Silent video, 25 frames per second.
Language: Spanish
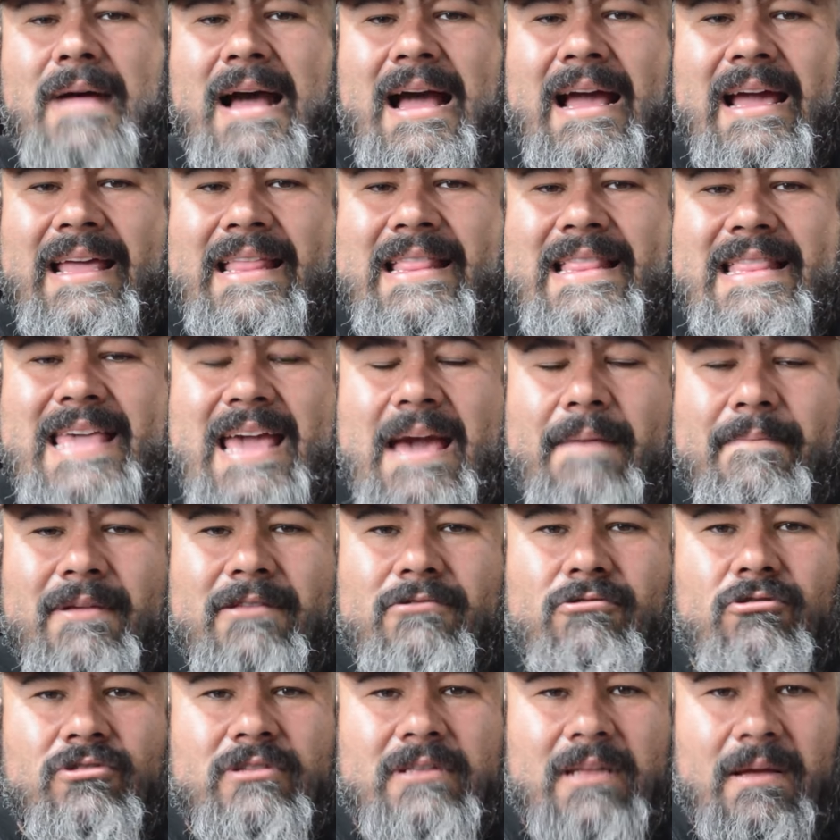va, en
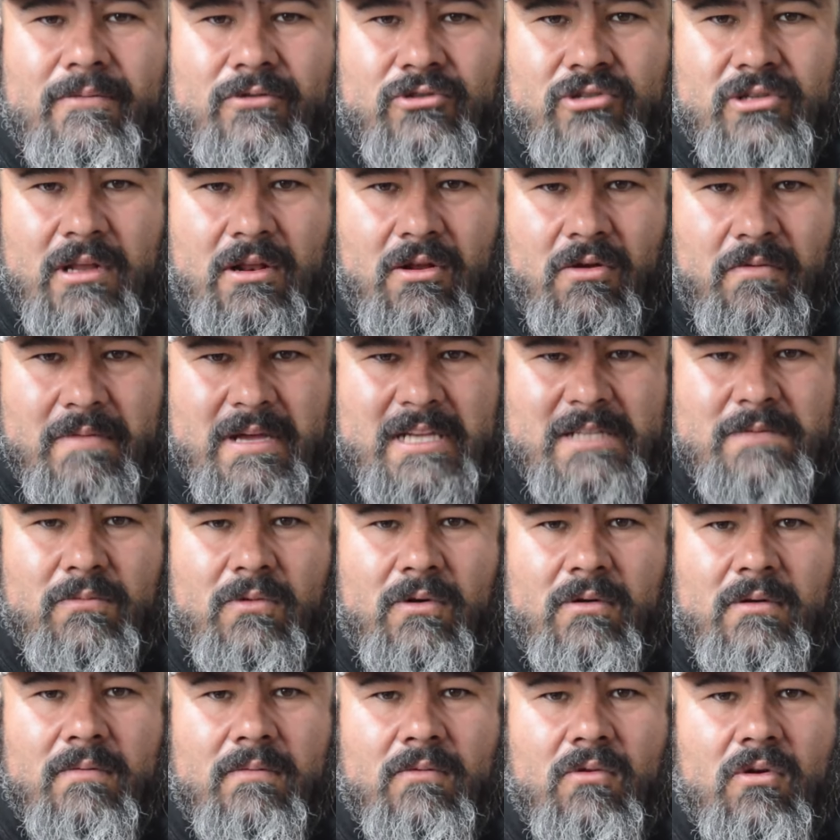diámetro estamos en lo
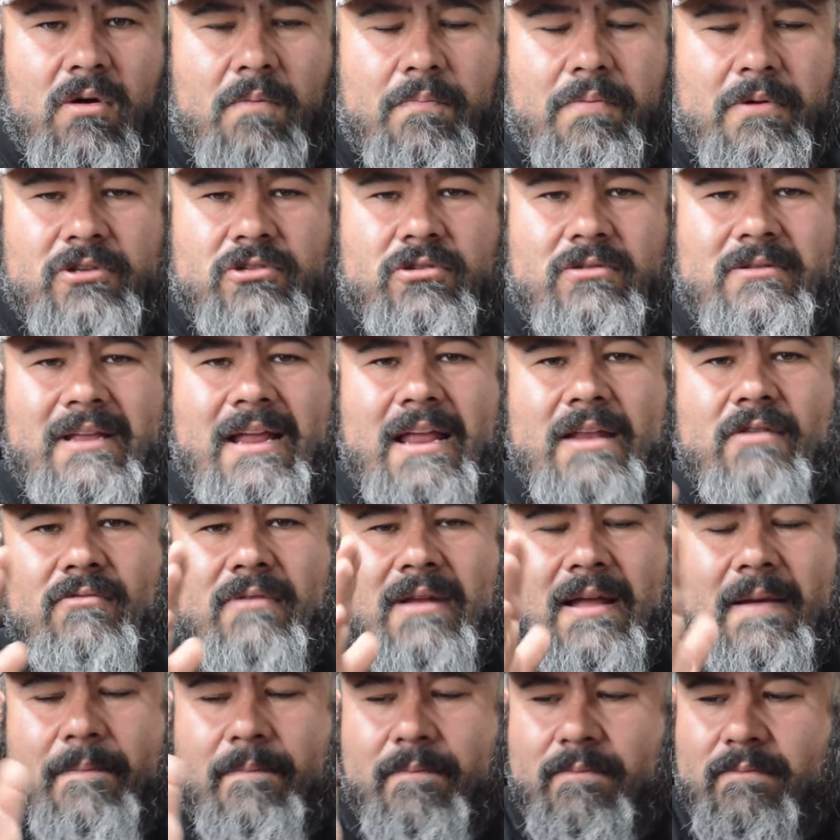mismo. Luego por eso traen
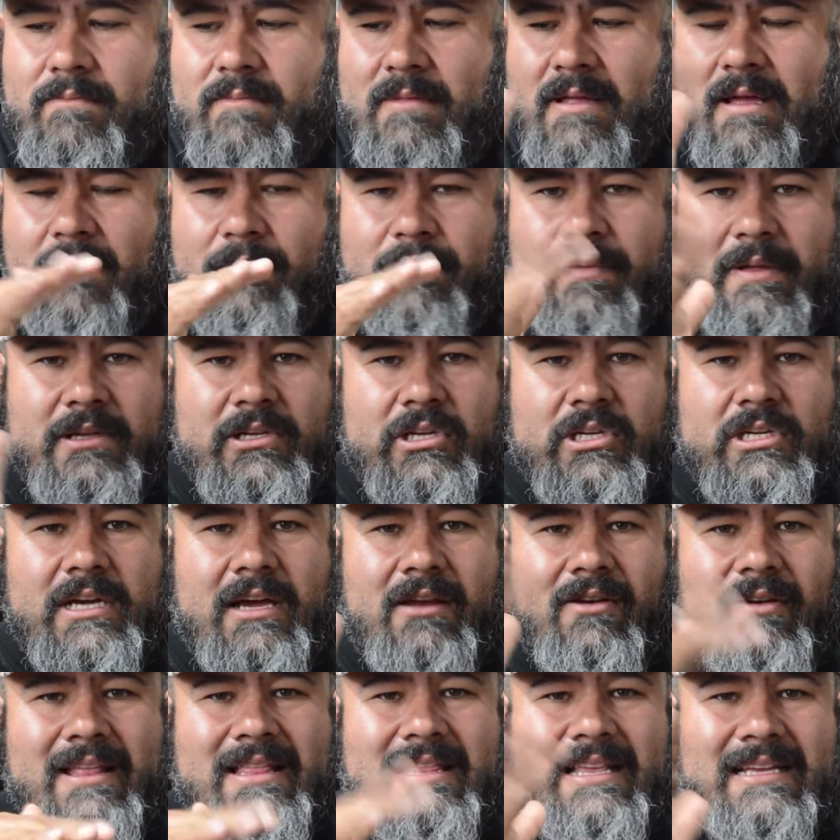una, una, pinche
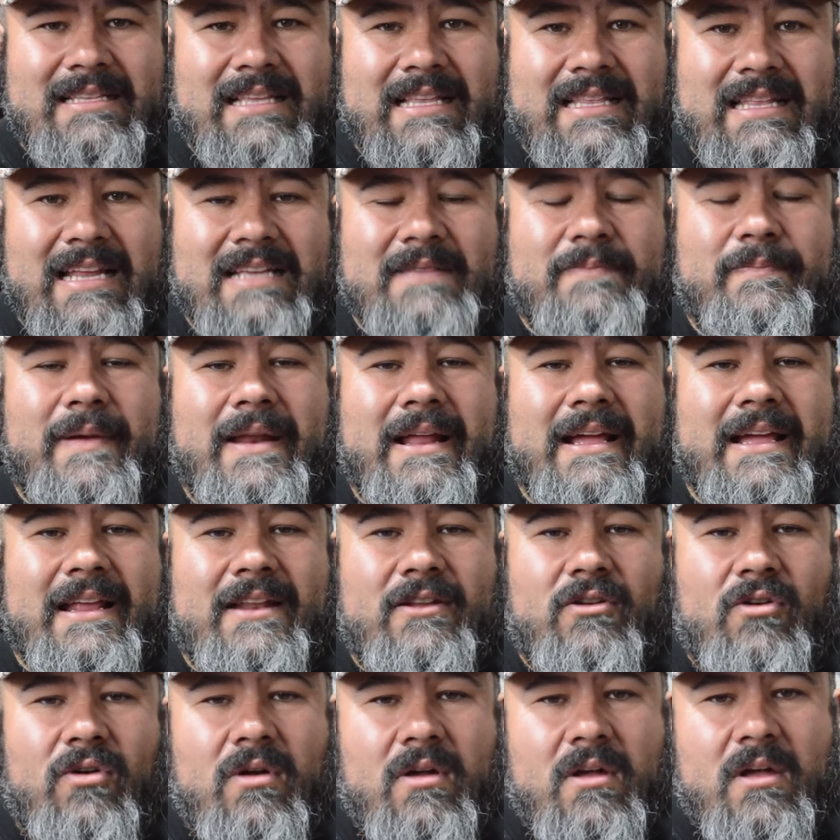charlita hasta atrás para que
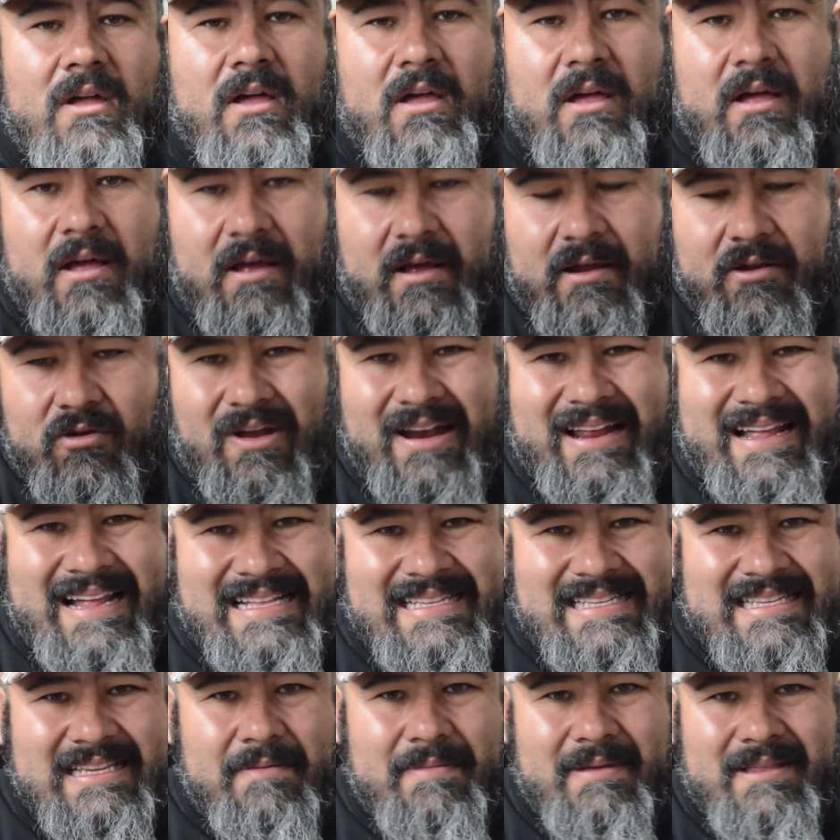no, no
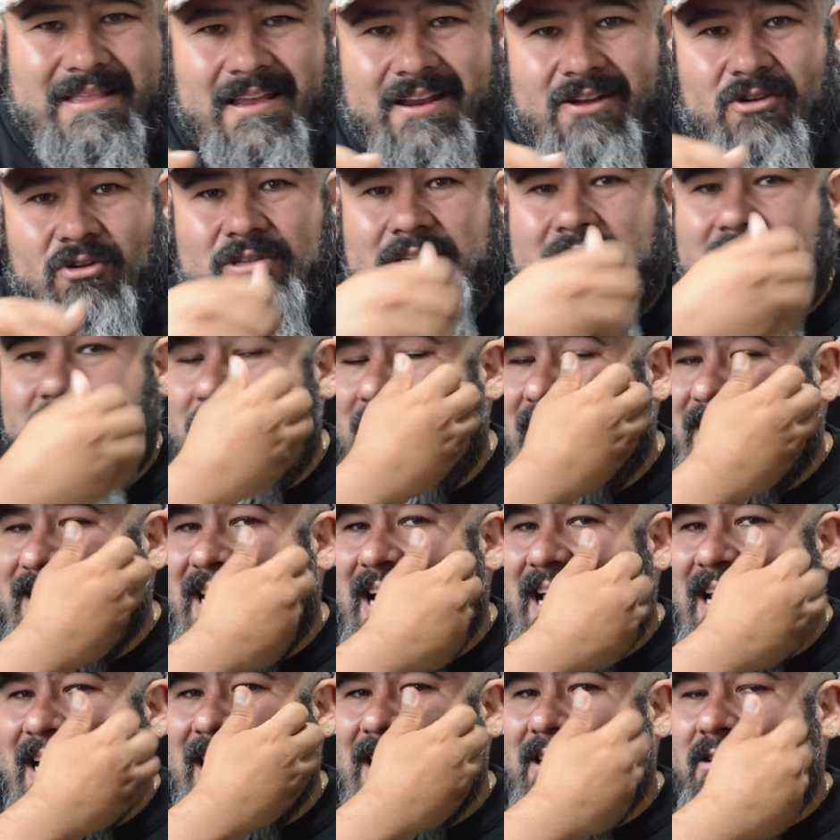alcances a meter cosas más
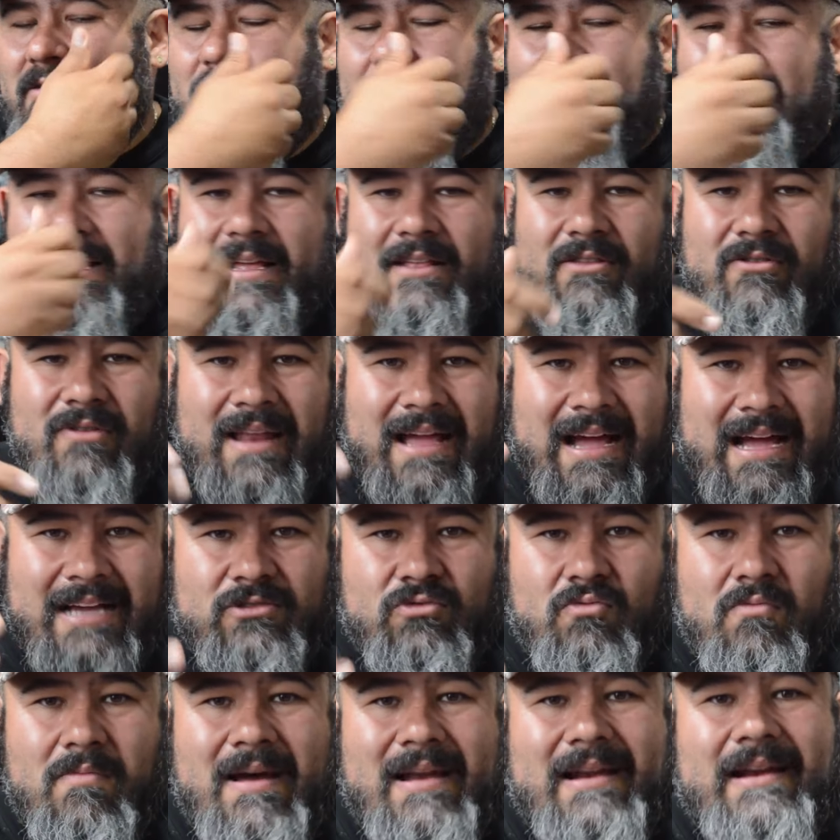largas, ¿no? Para que no le hagas
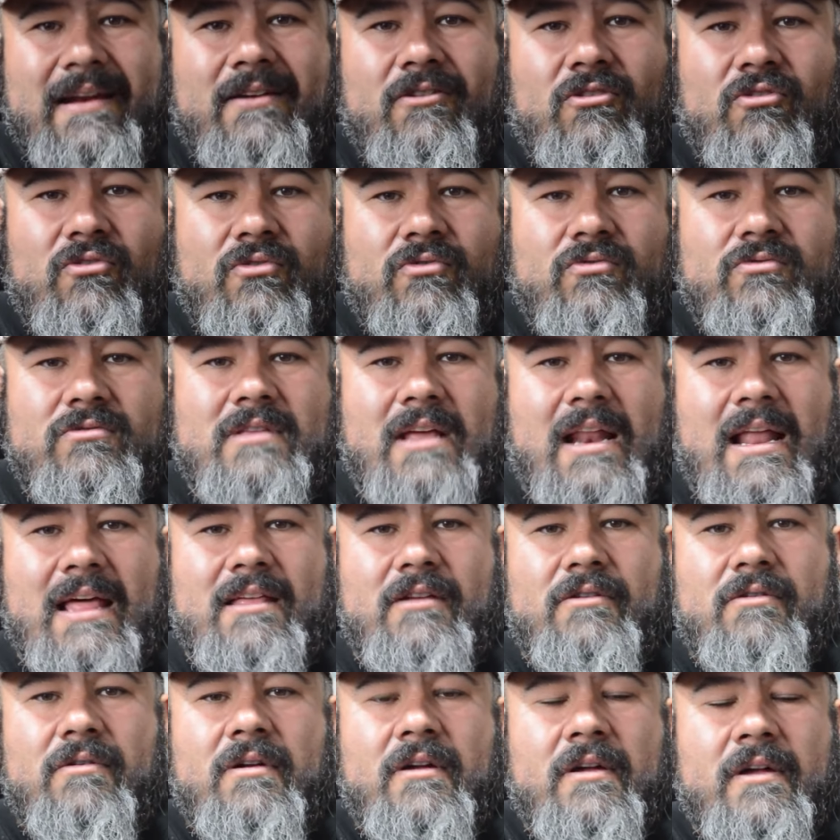un barreno con un
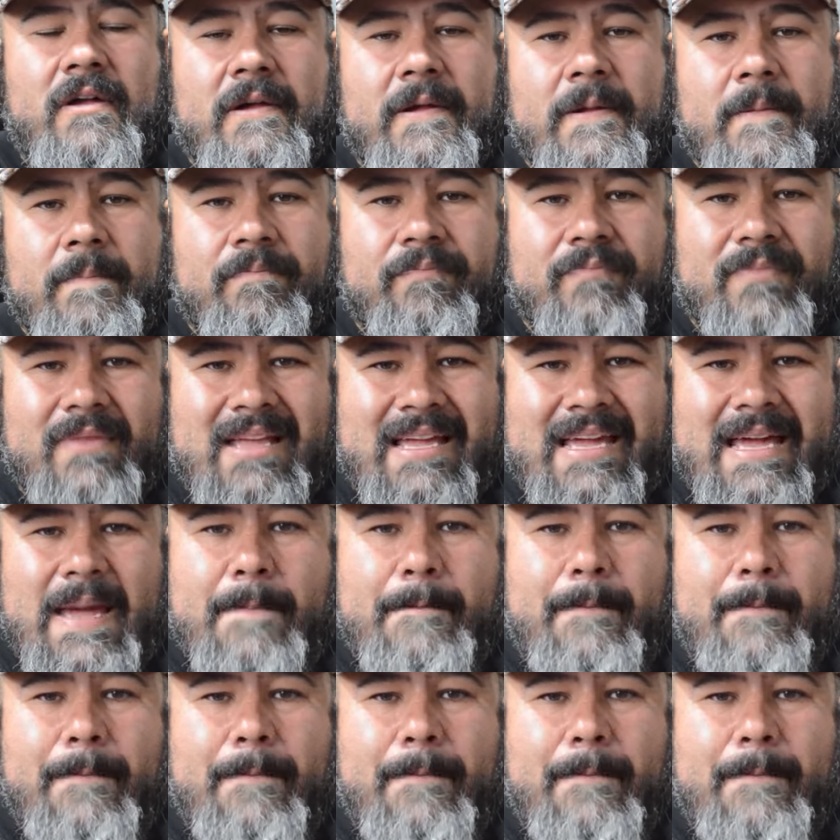taladro. ¿Qué